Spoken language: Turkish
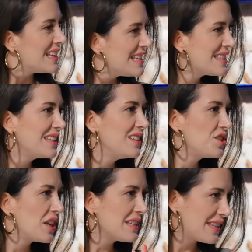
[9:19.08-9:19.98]
Şu İstediği
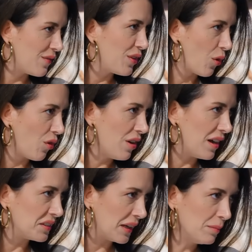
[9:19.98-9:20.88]
şeyi seviyor
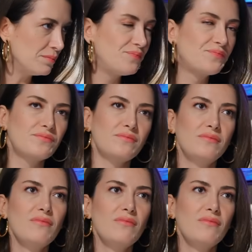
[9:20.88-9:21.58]
anne. evet güzel.